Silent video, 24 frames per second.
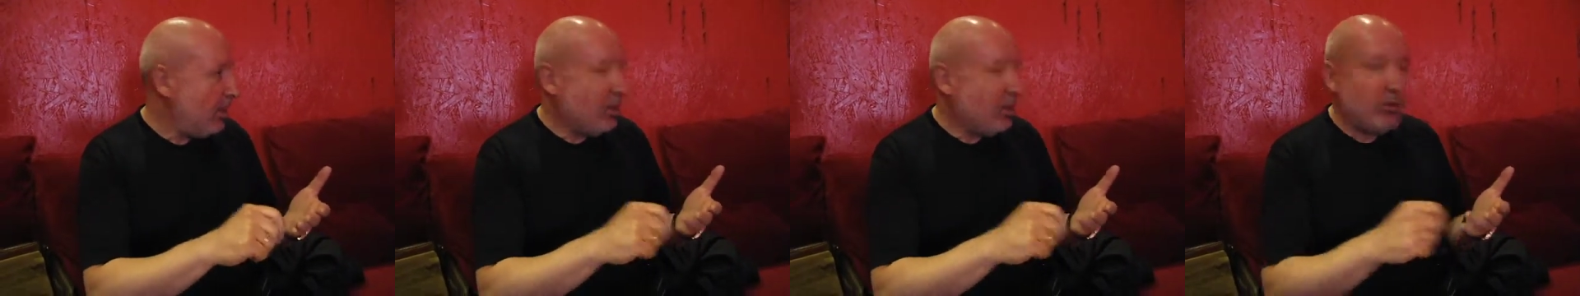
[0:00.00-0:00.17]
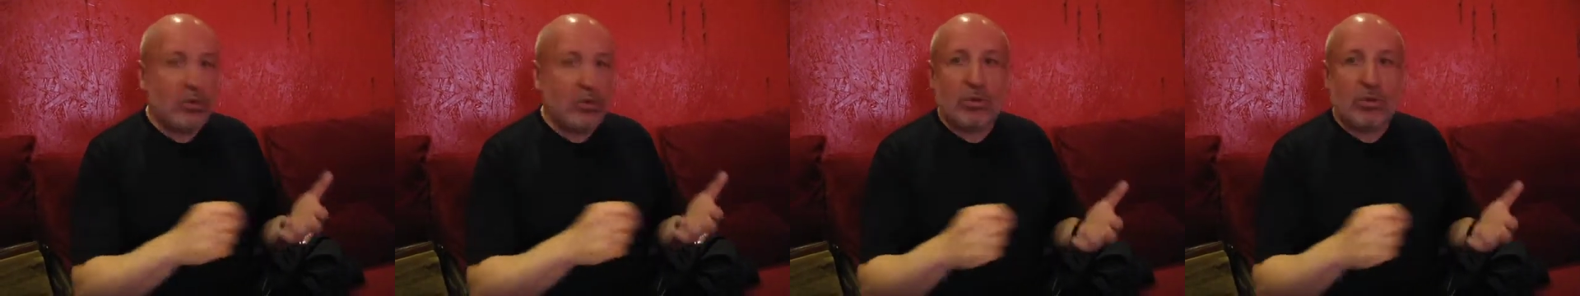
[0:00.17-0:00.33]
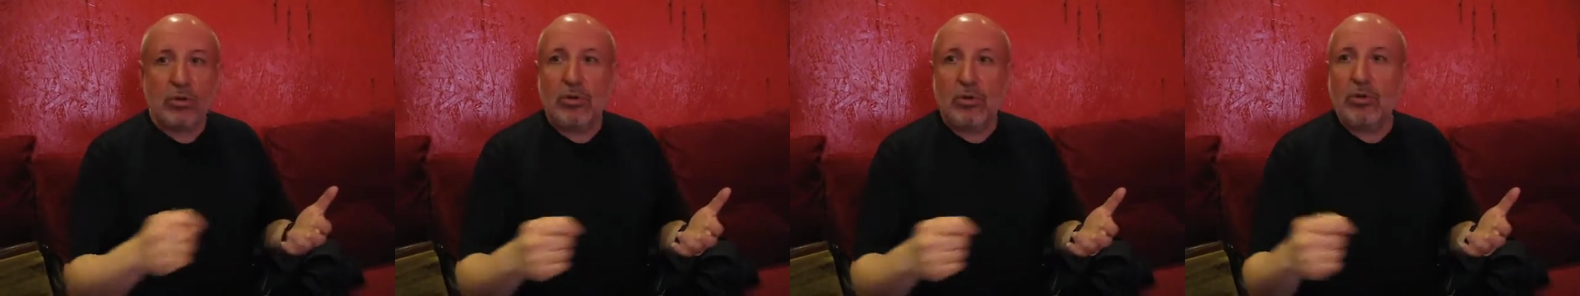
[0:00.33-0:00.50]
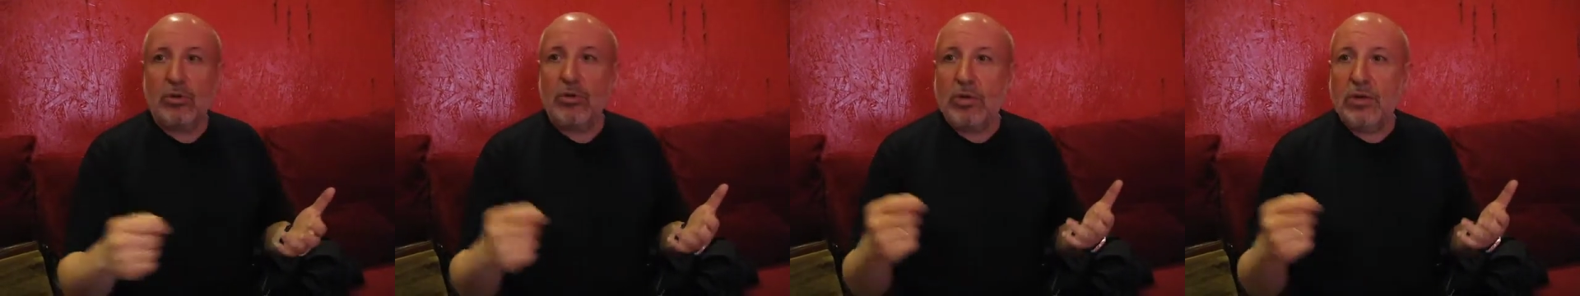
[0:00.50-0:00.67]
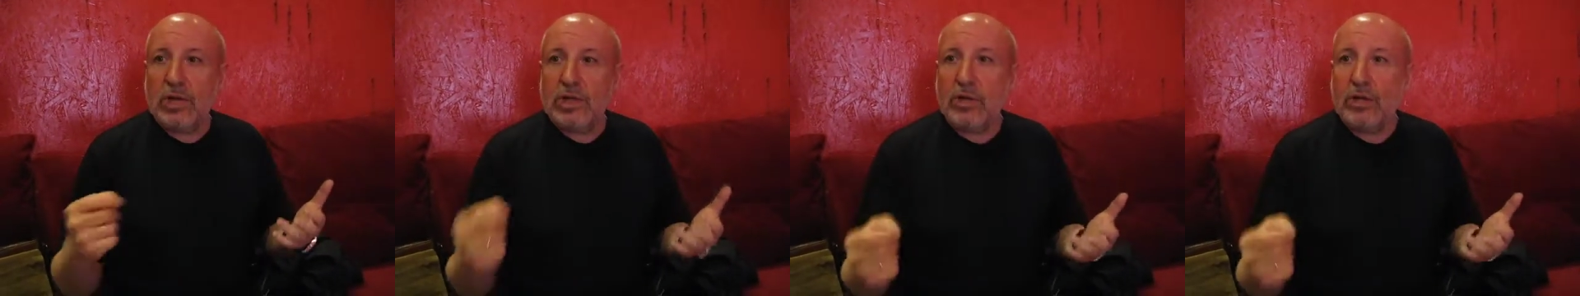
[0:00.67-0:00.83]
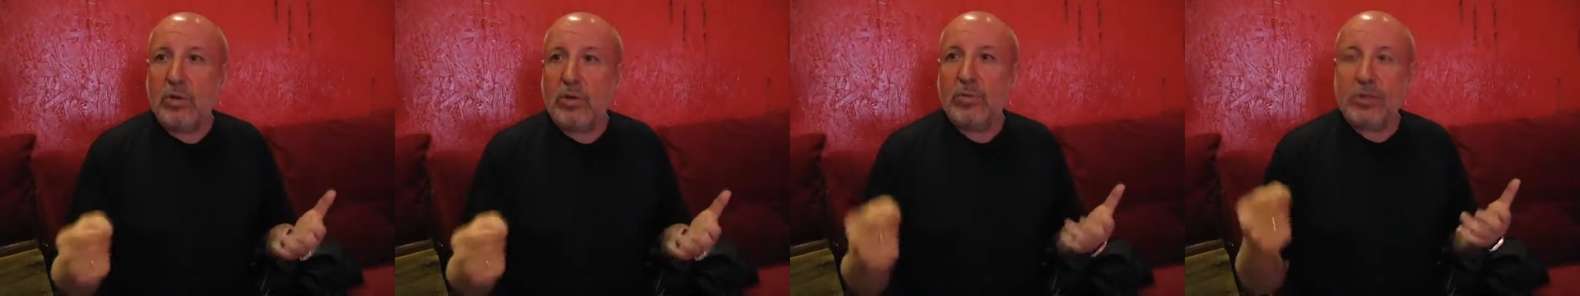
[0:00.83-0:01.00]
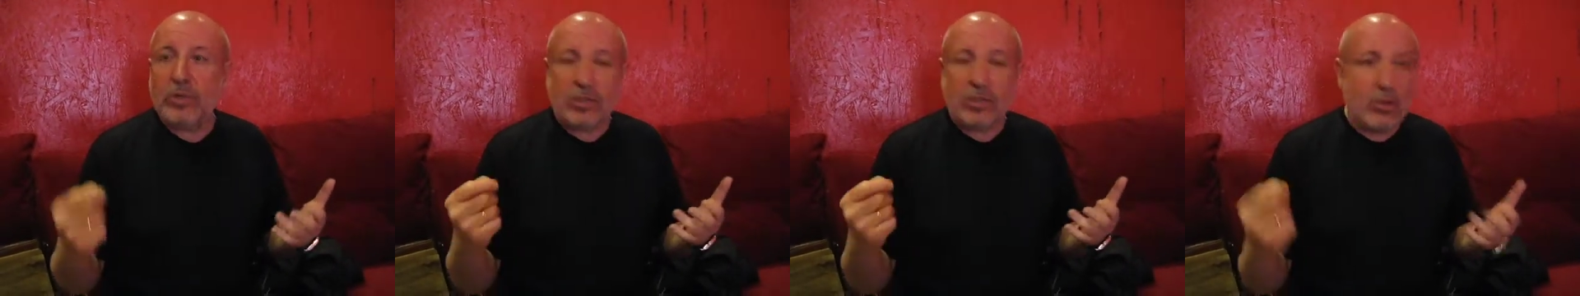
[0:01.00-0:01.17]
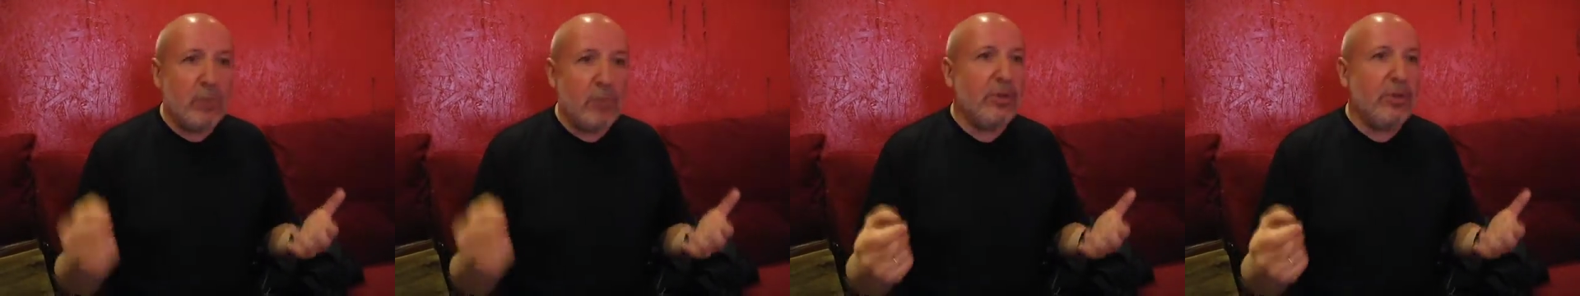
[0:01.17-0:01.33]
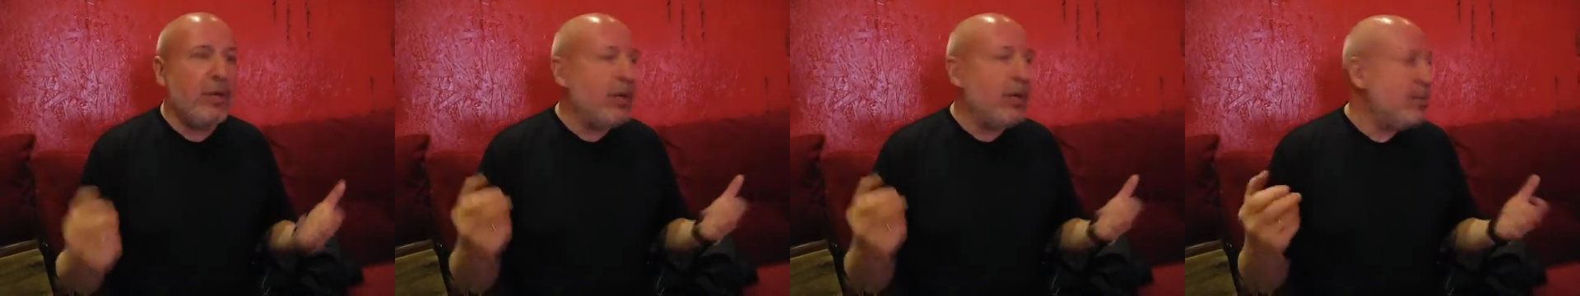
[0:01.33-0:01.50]
то это хулиганье пошло
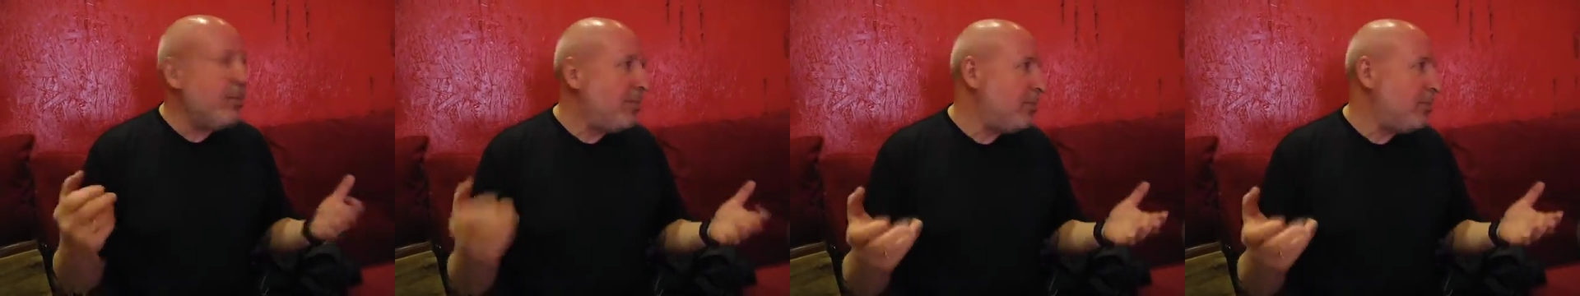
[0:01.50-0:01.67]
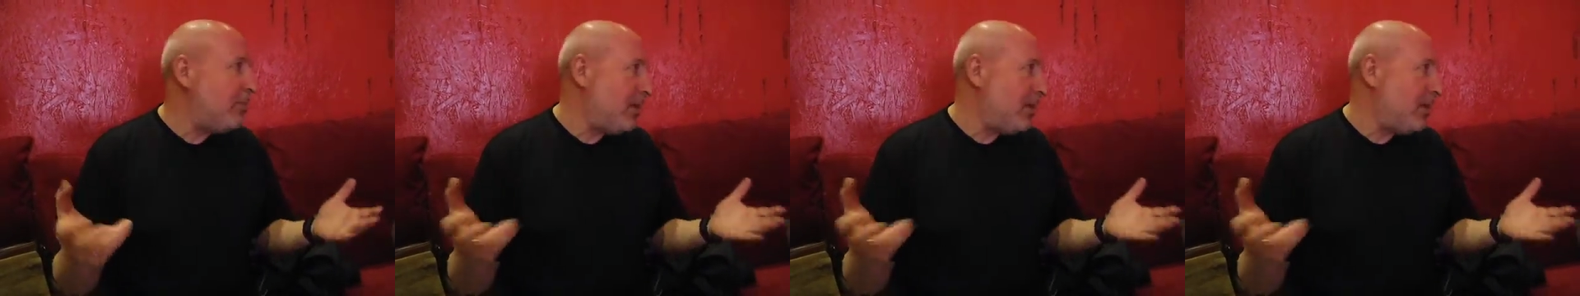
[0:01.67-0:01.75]
бы громить